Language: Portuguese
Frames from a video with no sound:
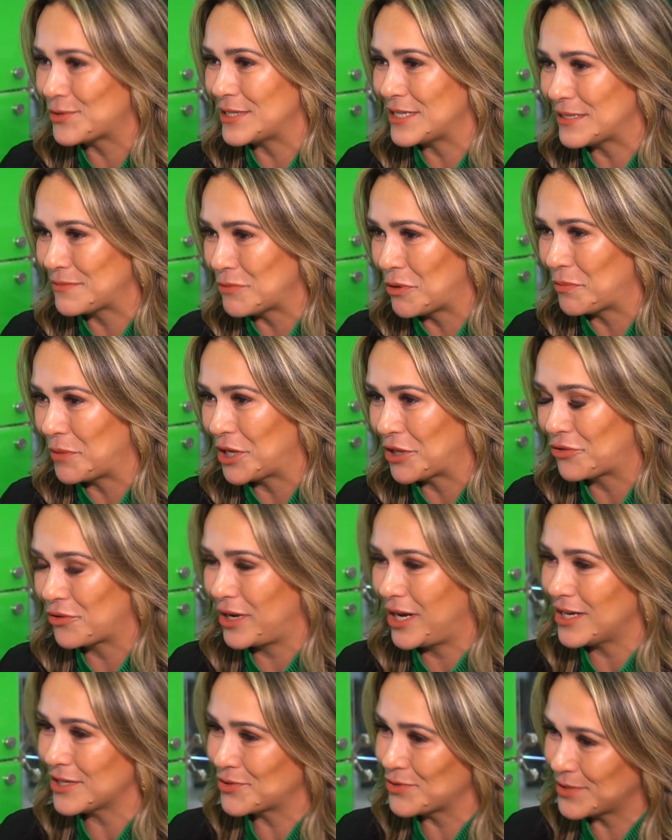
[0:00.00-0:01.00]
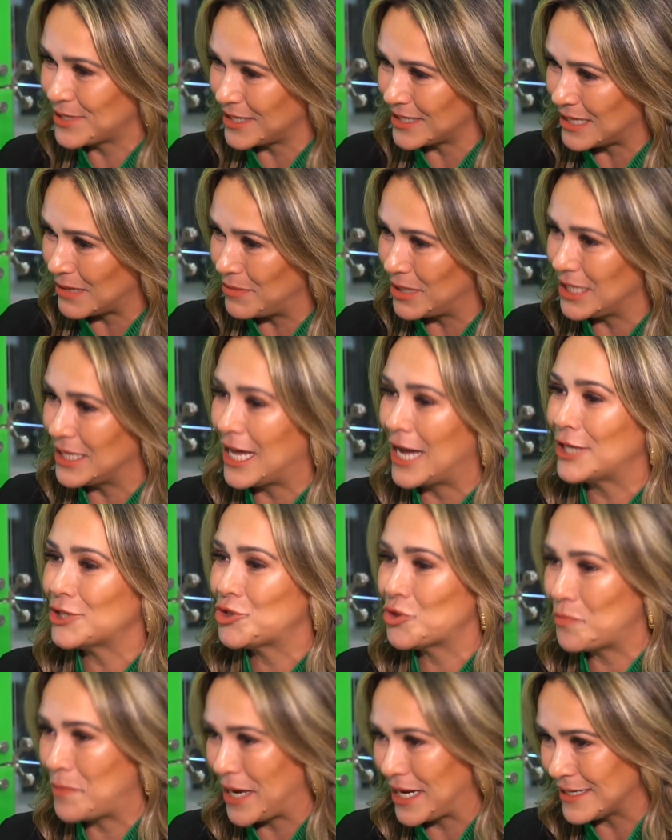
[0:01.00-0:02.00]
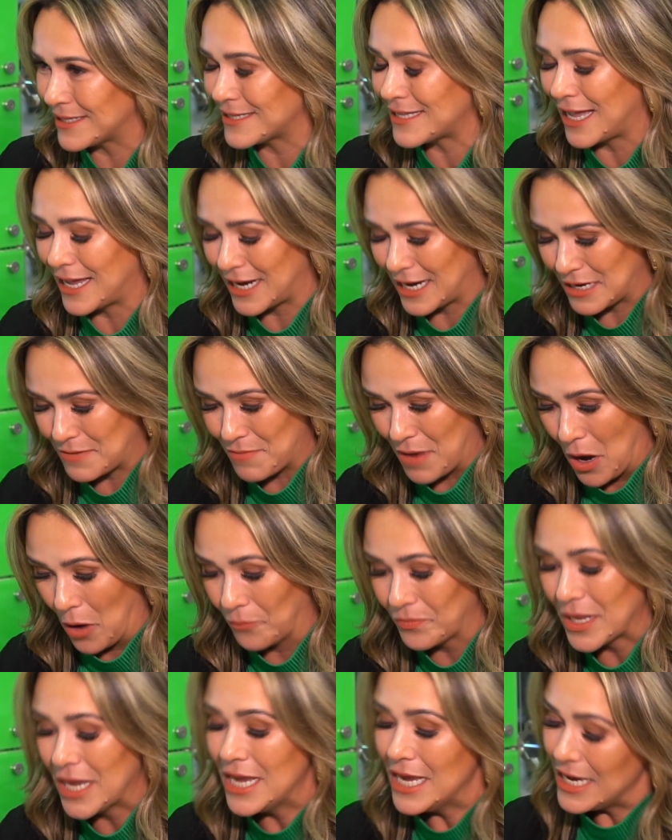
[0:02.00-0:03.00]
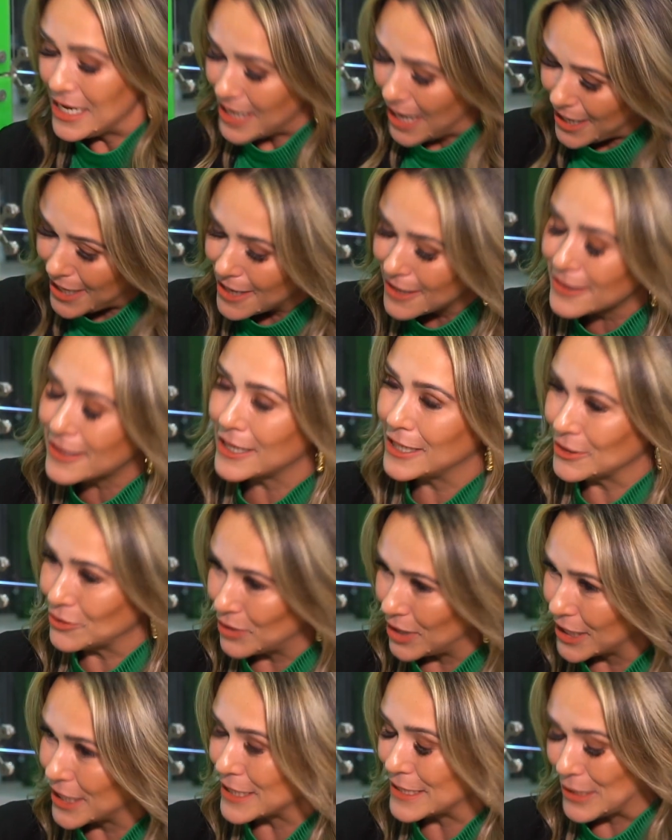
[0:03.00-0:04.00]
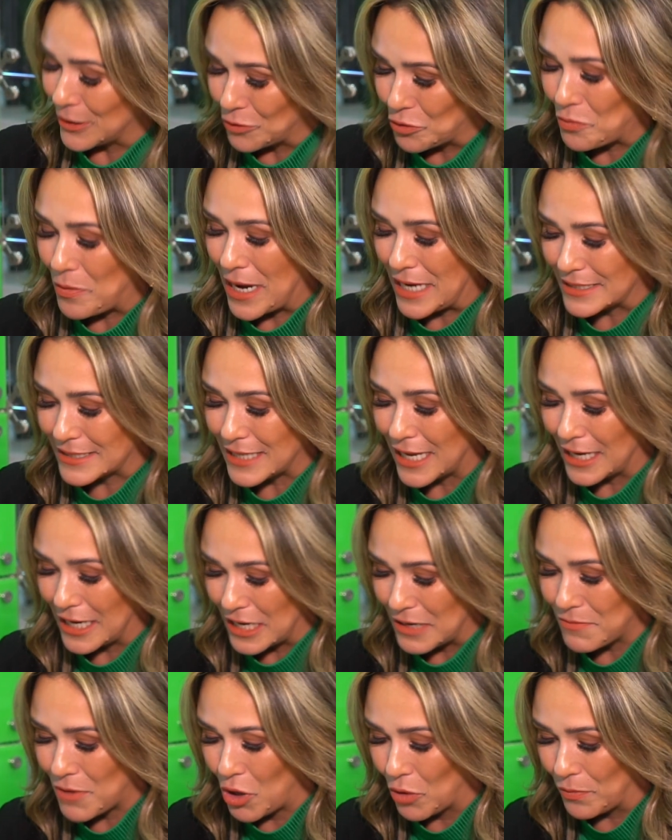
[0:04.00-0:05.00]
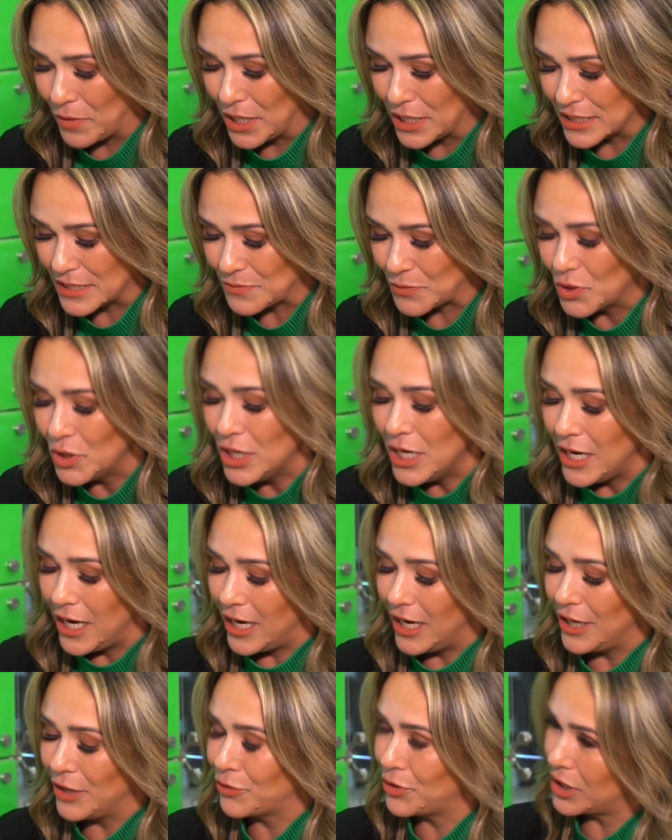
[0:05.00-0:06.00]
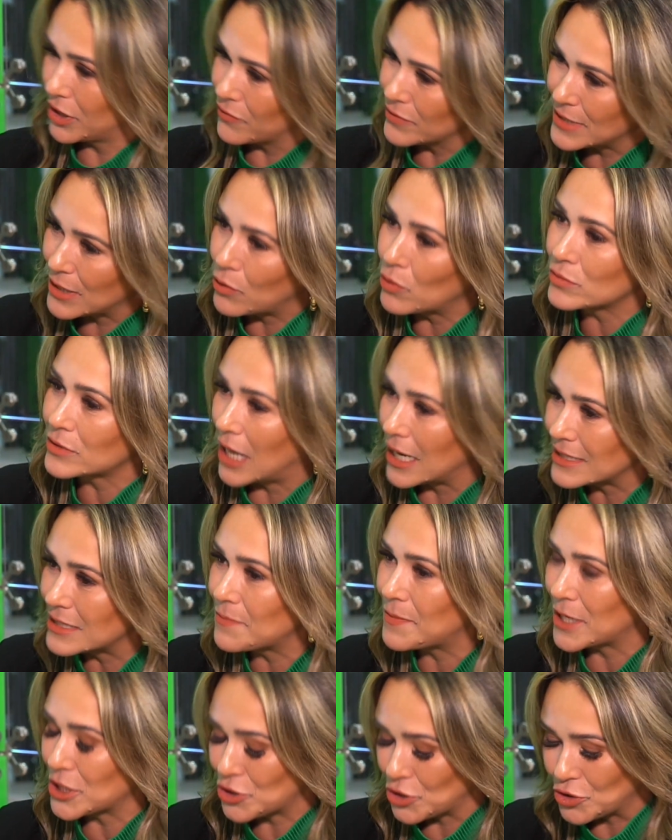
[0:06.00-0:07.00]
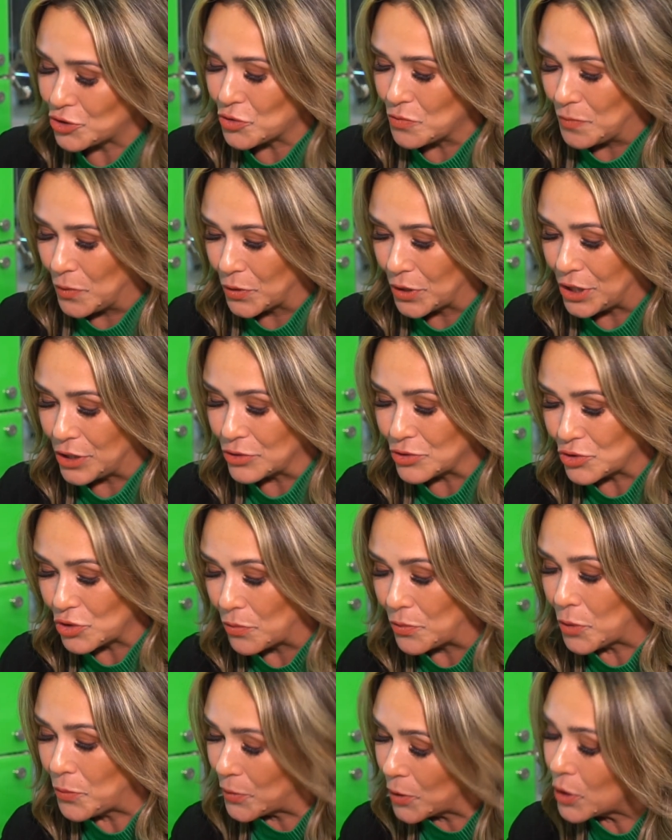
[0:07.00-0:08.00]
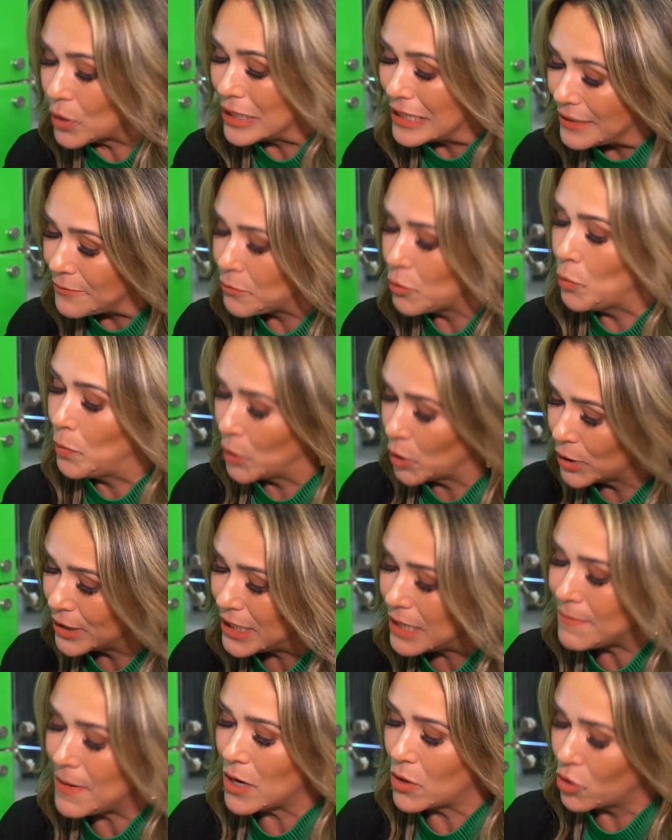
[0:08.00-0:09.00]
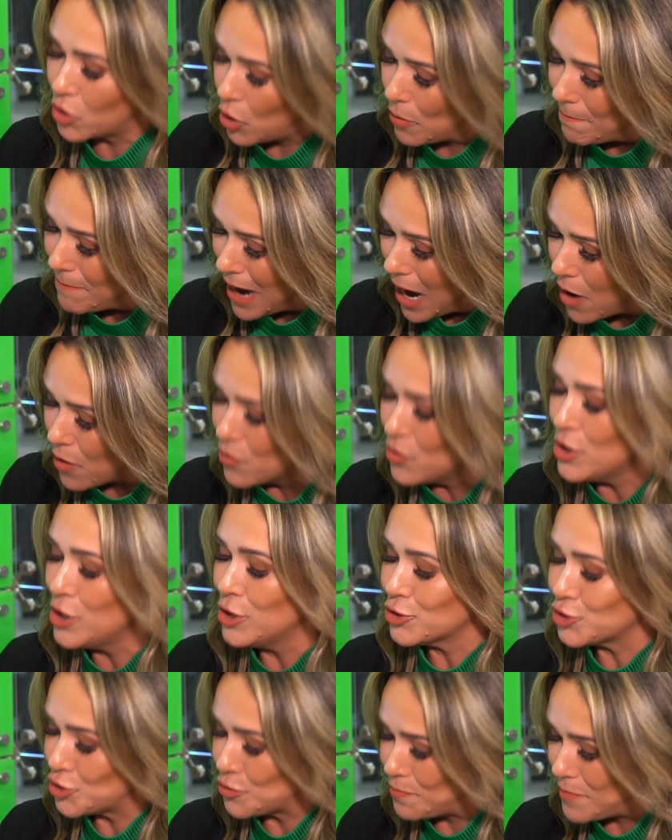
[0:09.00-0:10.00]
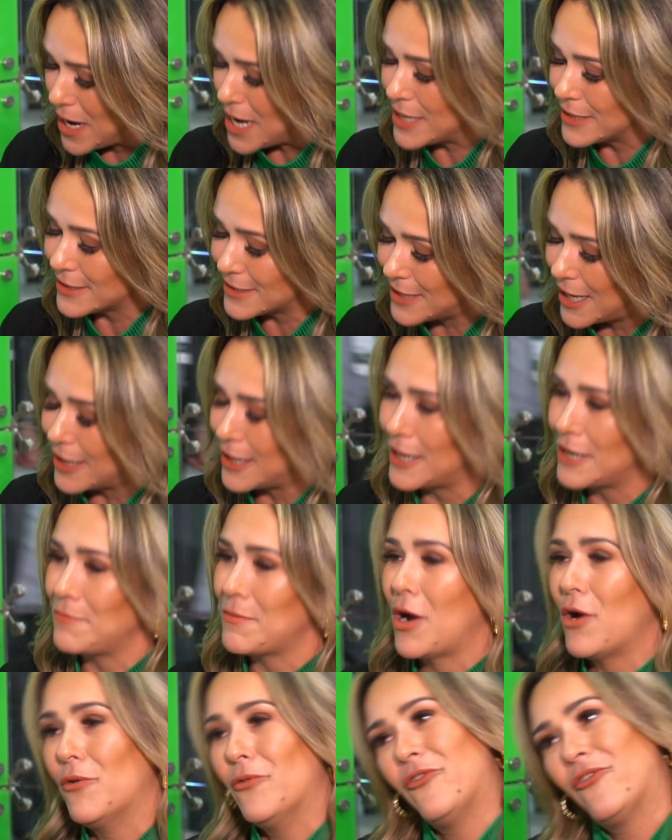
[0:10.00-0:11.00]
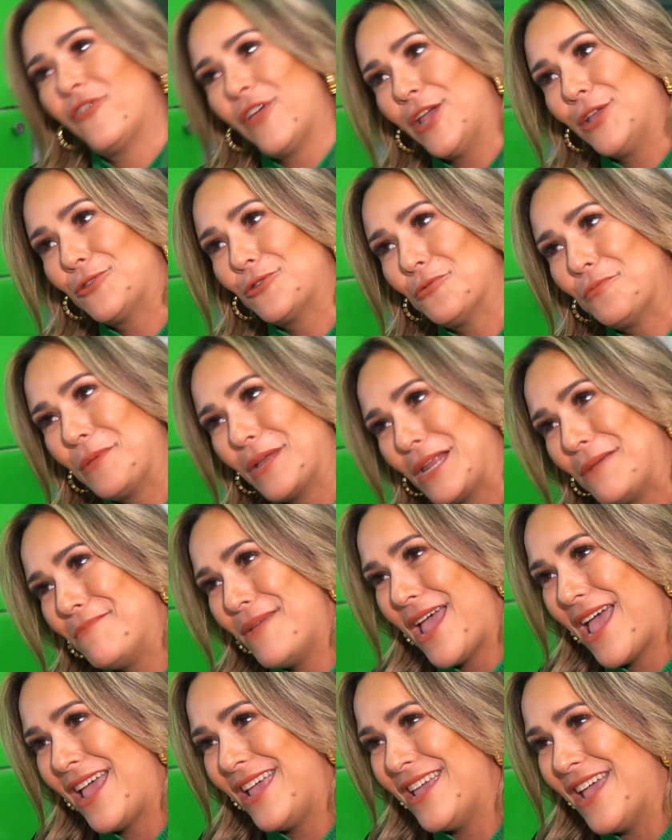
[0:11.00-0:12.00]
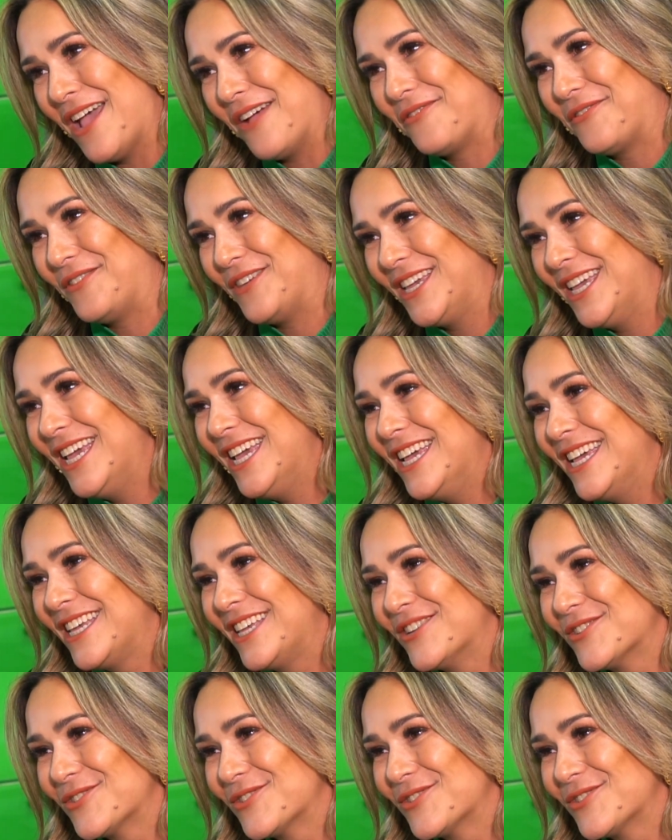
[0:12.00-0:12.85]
nesse momento, né? A sustentabilidade e o bem-estar animal. E aí, entrando na questão do bem-estar animal mesmo, é, eu queria que você contasse para a gente um pouquinho sobre o, o Programa Global de Bem-Estar Animal feito pela BRF. Perfeito. Que